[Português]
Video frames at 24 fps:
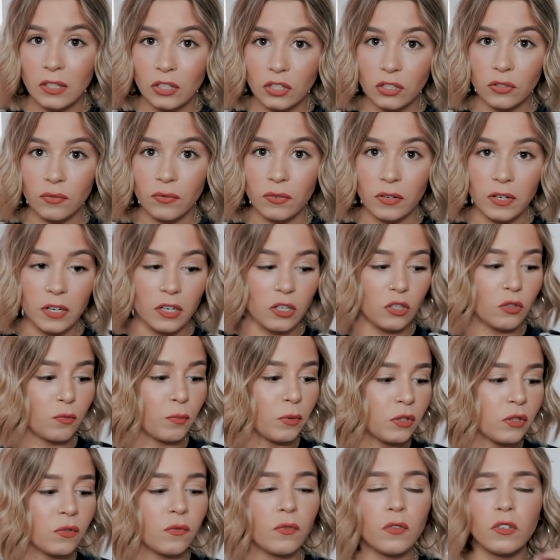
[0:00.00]
deste verniz.
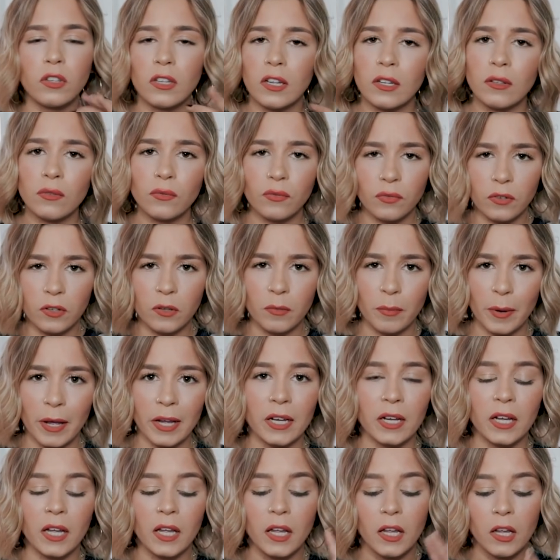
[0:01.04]
Depois eu vou dando
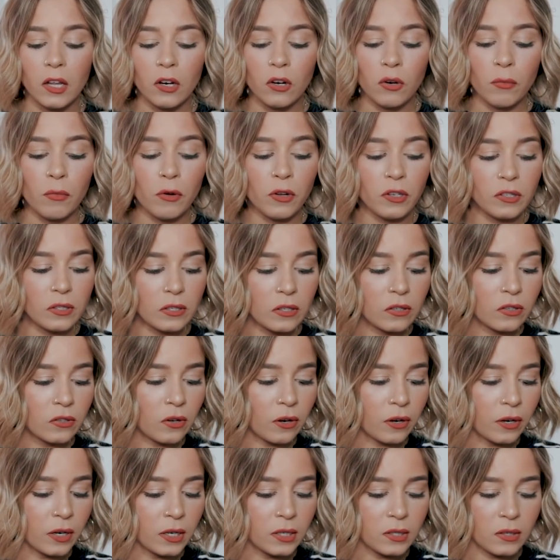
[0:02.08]
feedback no meu Insta
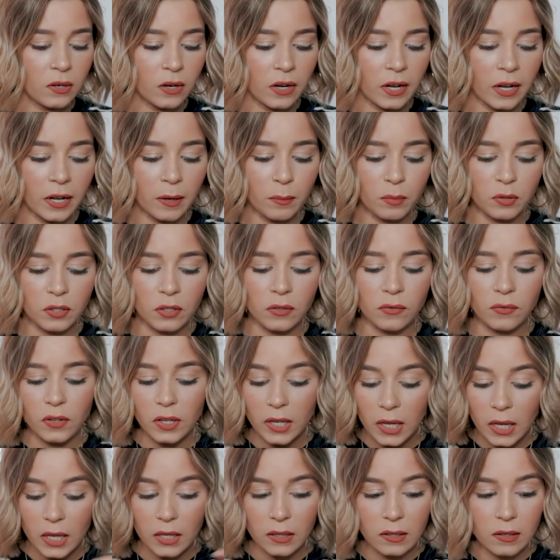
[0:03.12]
Stories, ok? Portanto,
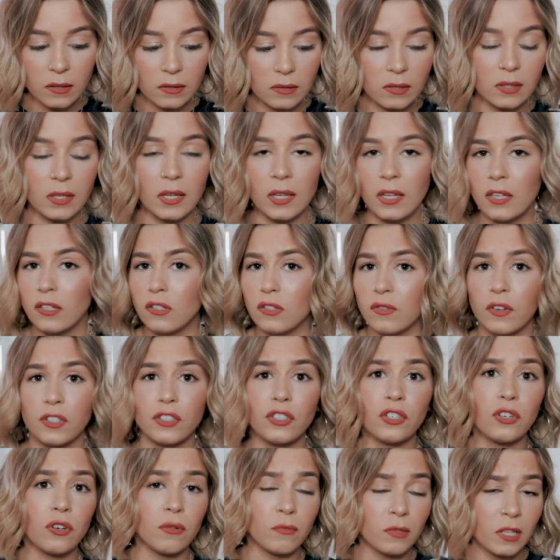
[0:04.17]
fiquem atentos a isso. Se
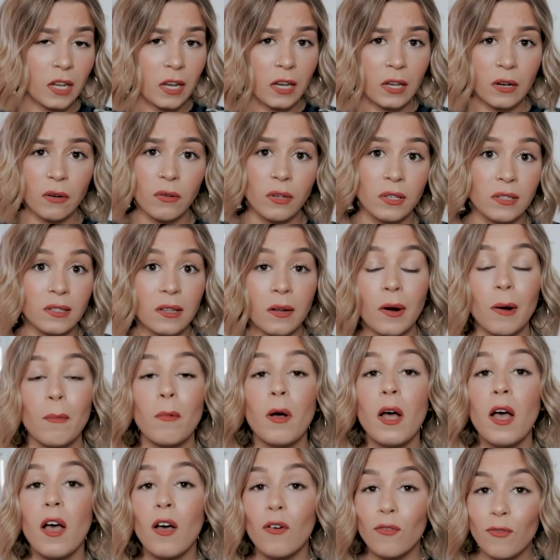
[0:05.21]
vocês não me seguem no Instagram,
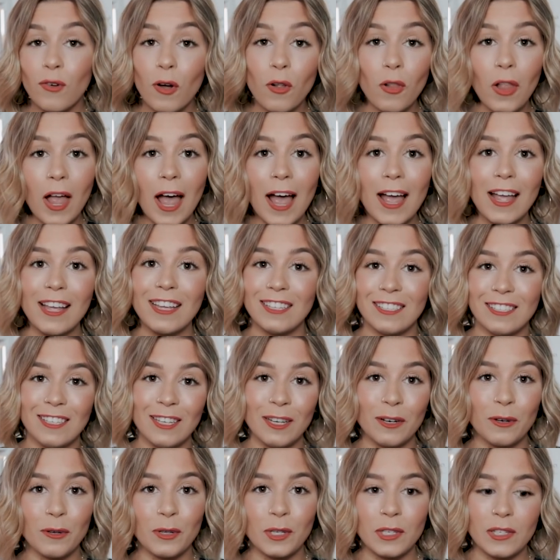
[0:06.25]
vão lá e
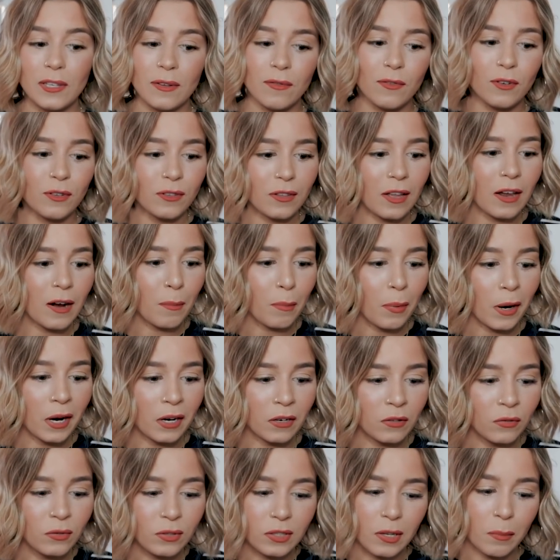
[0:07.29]
sigam e assim vão estar a
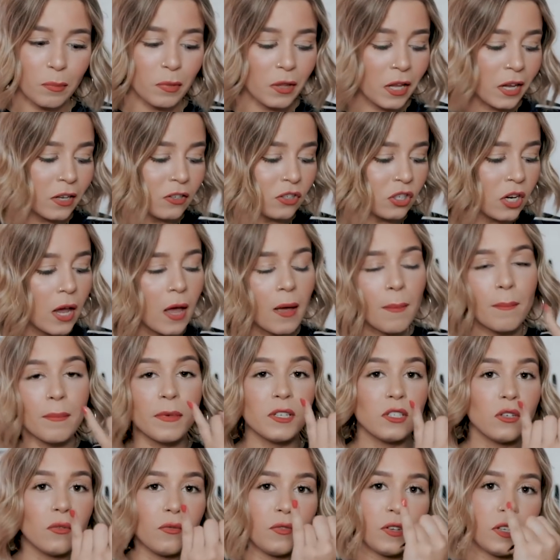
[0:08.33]
par dos updates.
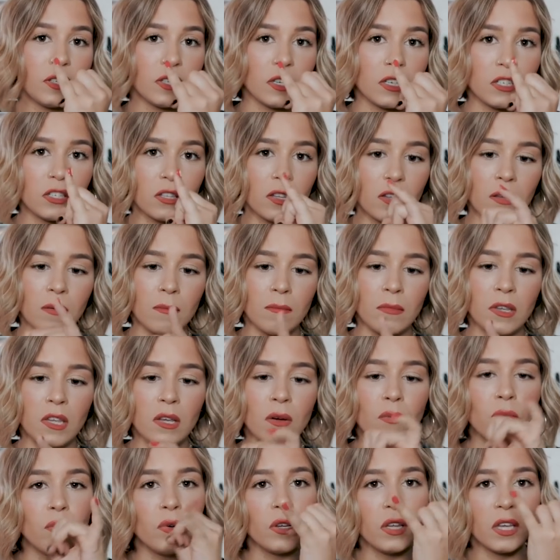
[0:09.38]
Mas eu fiz esta
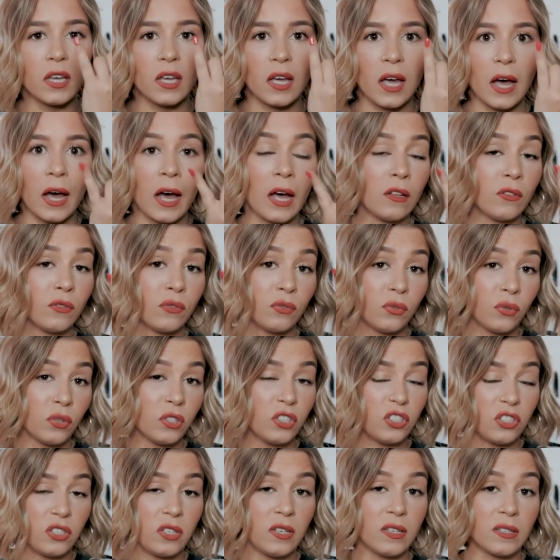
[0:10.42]
minha unha há
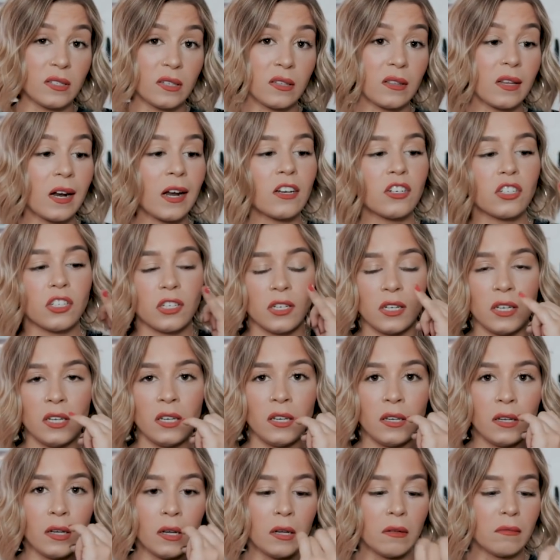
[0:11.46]
dois dias atrás
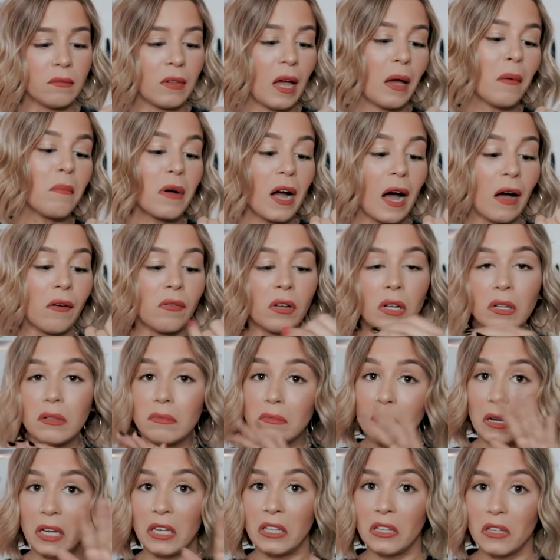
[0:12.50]
e está
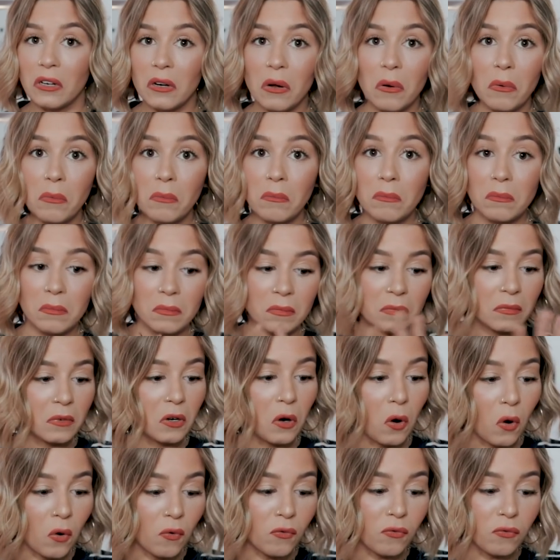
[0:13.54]
impecável. Ainda não
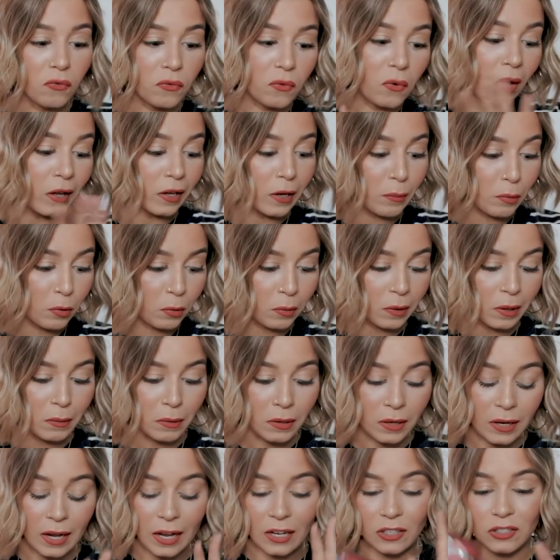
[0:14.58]
houve qualquer
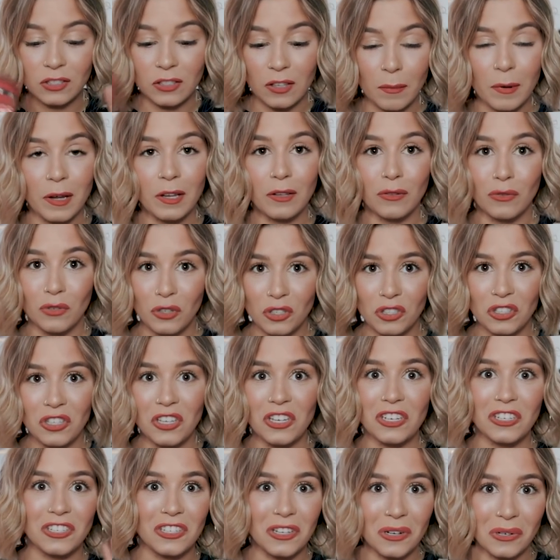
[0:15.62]
problema. Acho que também dois
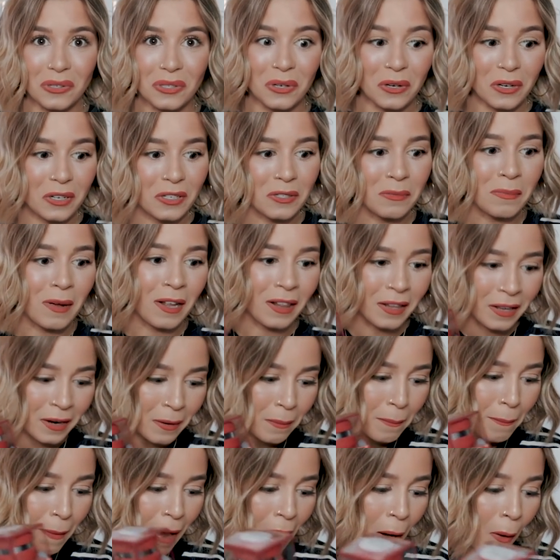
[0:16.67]
dias, se a coisa corresse mal, era
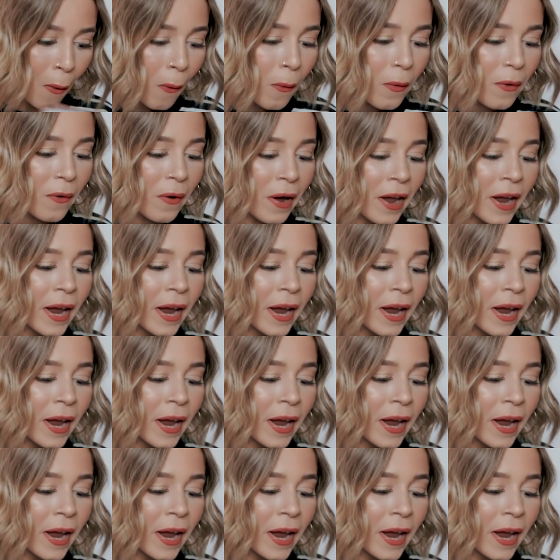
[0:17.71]
mau, não